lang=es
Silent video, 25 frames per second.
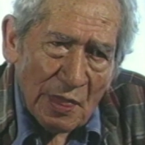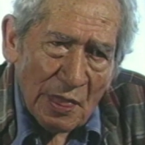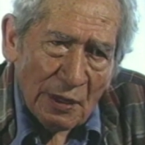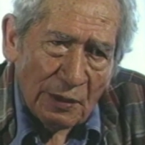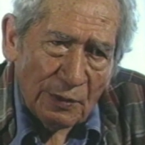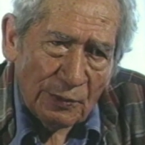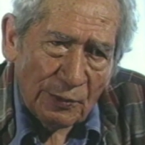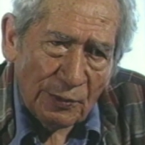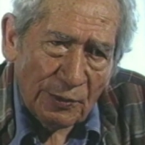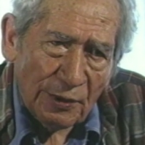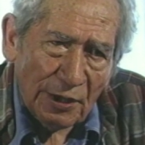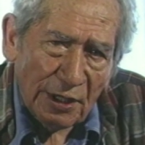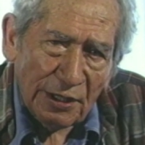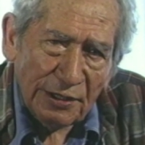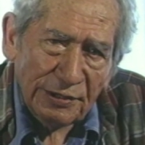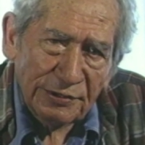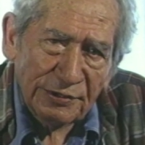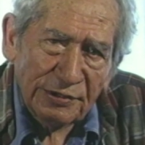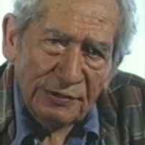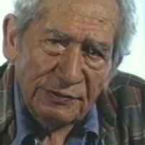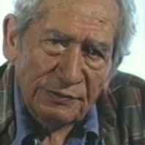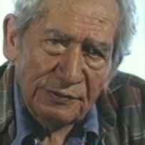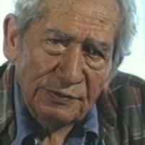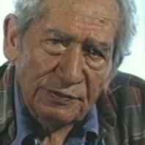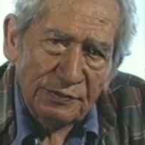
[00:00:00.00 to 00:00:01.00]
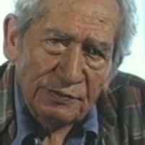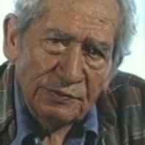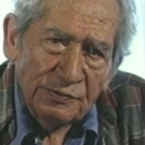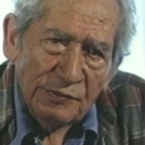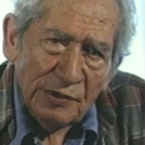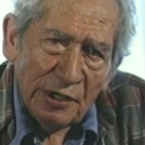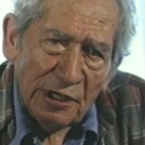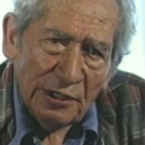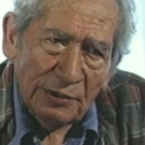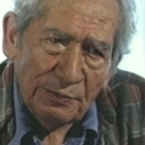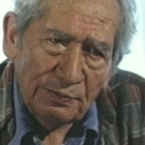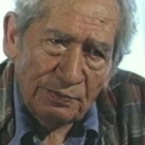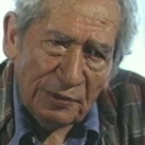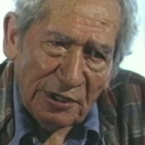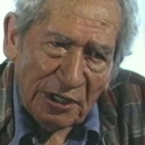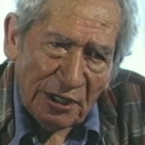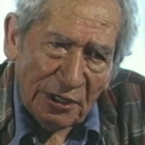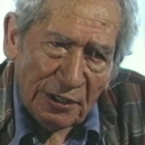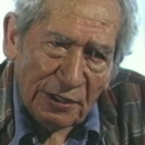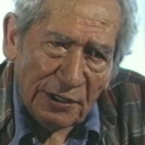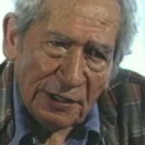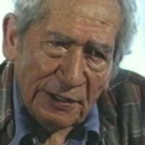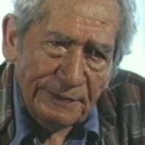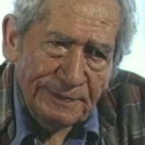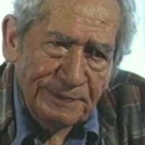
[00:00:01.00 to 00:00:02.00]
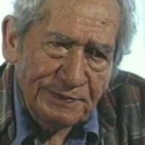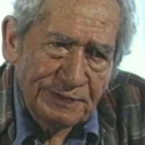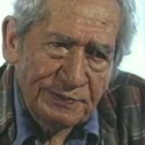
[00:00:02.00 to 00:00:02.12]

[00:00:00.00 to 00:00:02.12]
Una es empírica